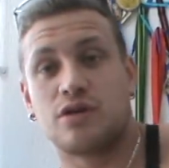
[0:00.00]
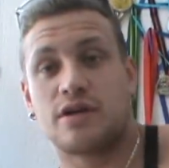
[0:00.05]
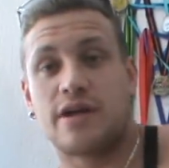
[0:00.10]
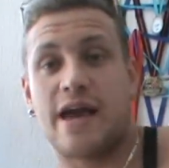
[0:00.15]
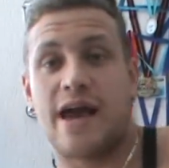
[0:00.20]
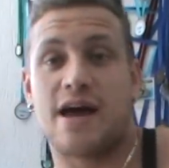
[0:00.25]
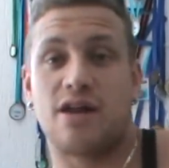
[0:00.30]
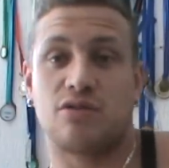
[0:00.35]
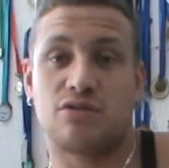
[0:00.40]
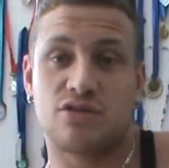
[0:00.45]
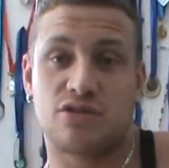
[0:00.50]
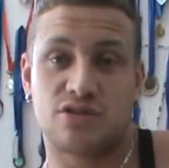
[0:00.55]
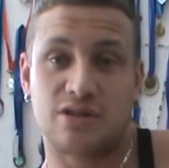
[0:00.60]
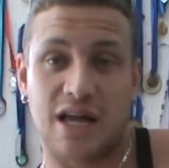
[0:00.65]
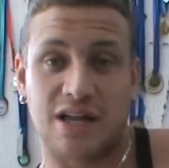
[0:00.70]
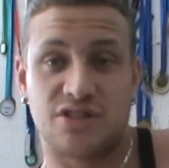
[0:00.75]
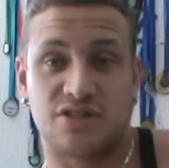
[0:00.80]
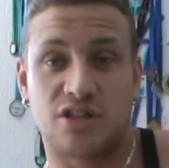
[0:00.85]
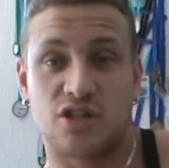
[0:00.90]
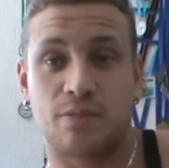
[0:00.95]
quero
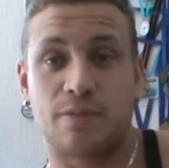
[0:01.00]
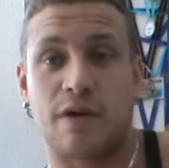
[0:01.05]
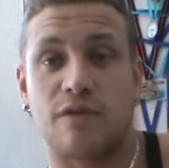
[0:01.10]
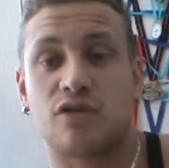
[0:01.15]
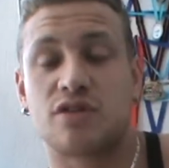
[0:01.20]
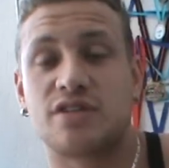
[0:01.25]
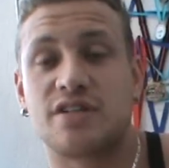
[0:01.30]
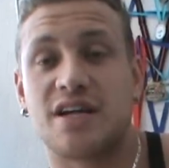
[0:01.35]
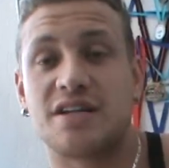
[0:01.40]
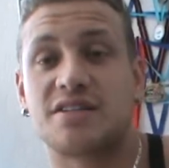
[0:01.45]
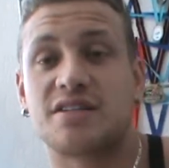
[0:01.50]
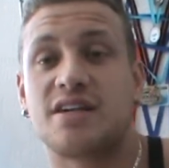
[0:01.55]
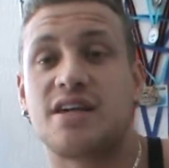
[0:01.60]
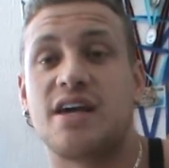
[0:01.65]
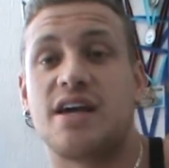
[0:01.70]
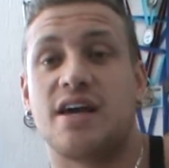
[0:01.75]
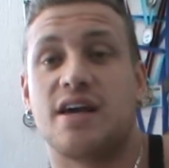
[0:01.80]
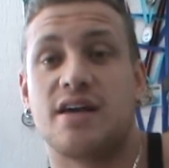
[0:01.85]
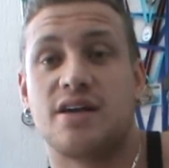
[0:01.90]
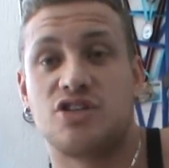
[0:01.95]
estar tá dizendo para vocês
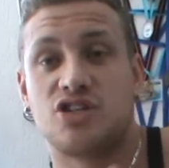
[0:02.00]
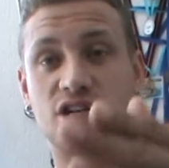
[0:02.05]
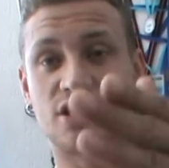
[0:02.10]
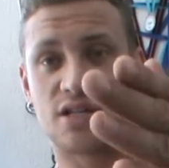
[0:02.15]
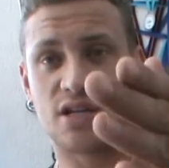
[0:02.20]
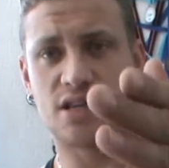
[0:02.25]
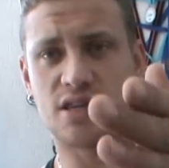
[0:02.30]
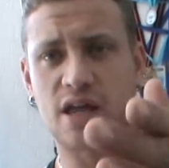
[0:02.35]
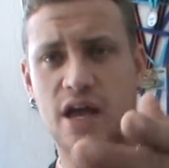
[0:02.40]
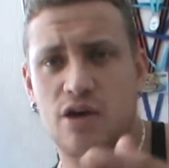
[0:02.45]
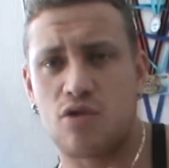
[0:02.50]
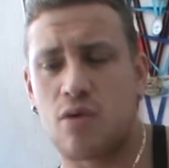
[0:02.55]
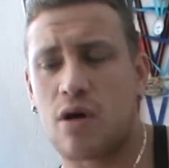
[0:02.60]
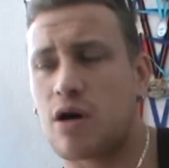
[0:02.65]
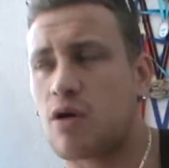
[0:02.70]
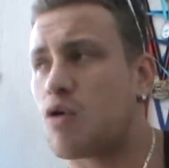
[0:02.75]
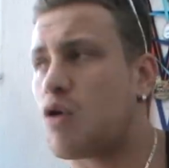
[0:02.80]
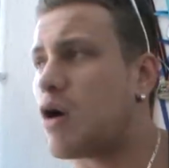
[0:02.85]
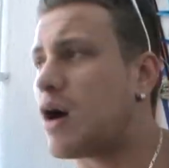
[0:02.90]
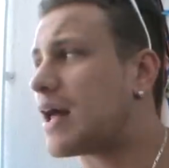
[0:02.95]
que dia 31
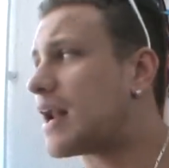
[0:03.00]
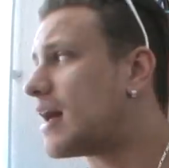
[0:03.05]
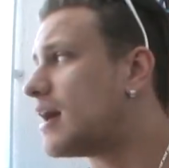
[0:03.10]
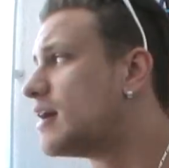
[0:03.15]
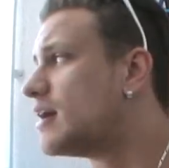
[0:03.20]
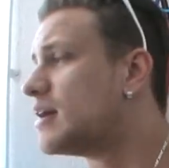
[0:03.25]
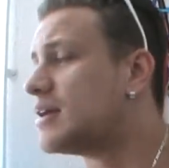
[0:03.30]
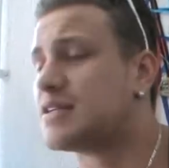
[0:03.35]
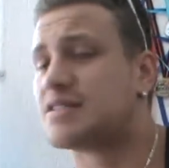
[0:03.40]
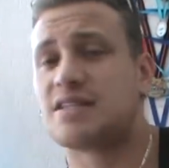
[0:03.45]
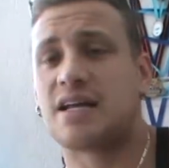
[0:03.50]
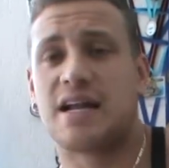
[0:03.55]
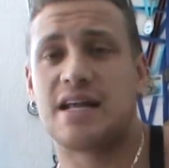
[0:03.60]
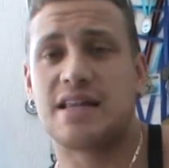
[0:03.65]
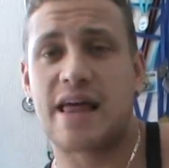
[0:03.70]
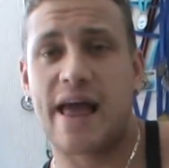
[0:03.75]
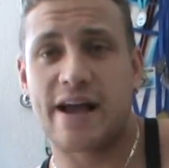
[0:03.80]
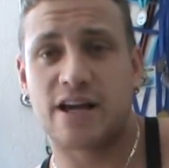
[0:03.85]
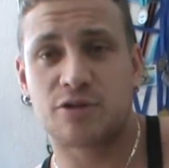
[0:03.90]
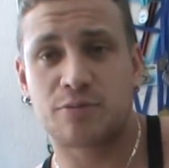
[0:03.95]
agora estarei
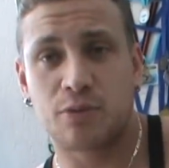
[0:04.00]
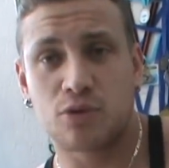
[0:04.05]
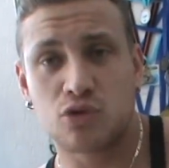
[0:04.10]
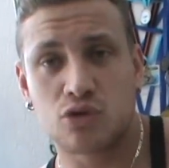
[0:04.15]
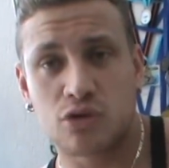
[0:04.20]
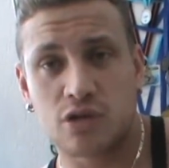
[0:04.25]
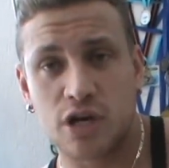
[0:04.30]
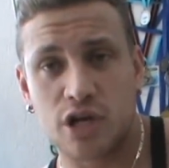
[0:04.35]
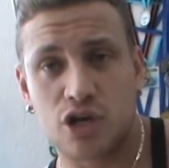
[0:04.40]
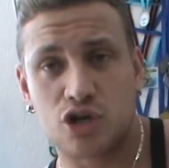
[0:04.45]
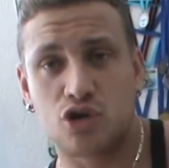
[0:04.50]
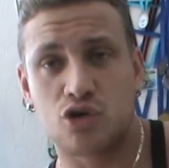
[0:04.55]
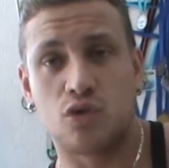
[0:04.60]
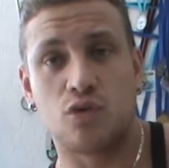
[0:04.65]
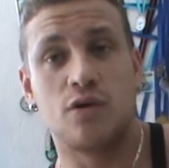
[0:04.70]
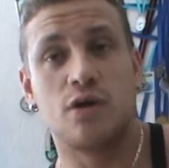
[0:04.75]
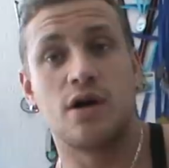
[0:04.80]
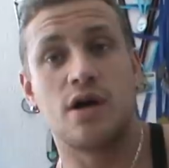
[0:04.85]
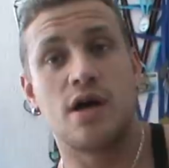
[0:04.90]
na Expo Nutrition.